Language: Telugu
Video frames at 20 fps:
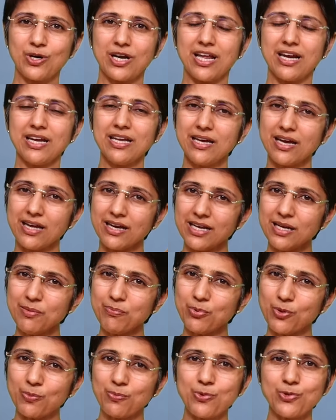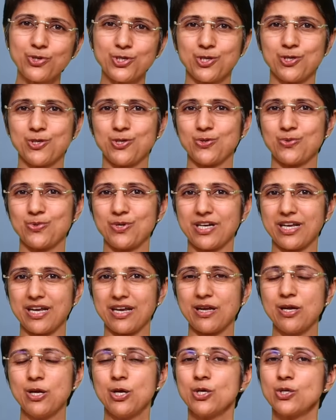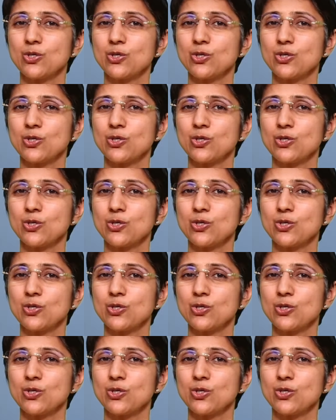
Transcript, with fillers: ఉండాలి అనే ప్రపోర్షన్స్ ఉంటాయి